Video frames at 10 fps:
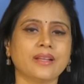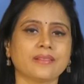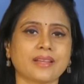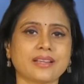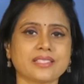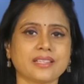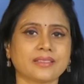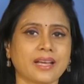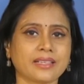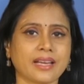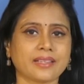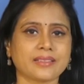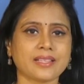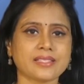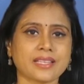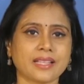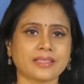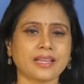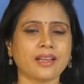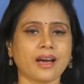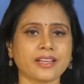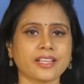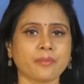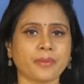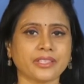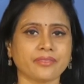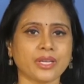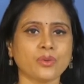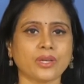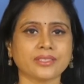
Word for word: తడిసిన ధాన్యాన్ని తీసుకెళ్తే లారీకి పదివేలు